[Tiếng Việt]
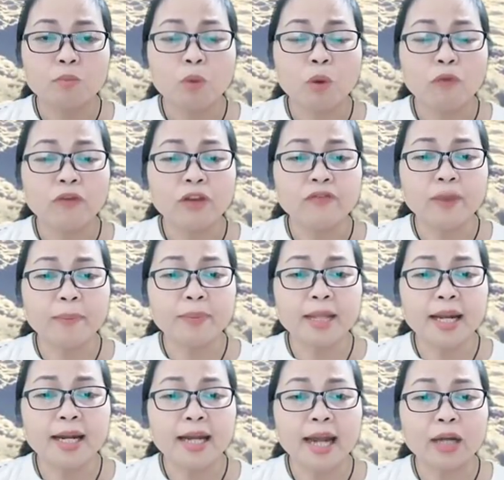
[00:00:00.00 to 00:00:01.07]
một vị pháp
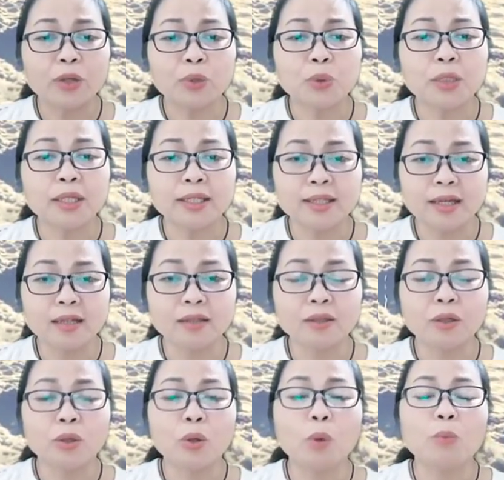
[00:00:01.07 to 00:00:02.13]
danh là Truyền Chân,
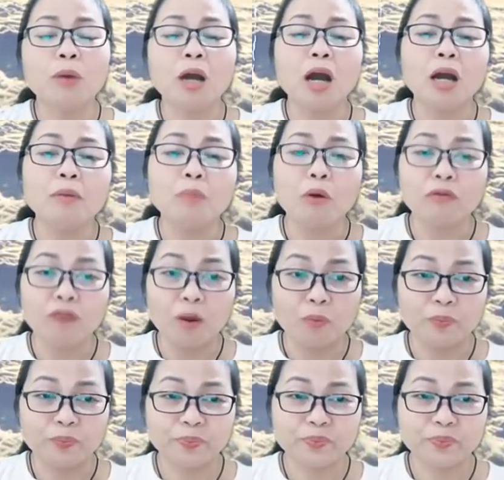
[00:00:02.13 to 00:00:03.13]
cùng ở một phòng.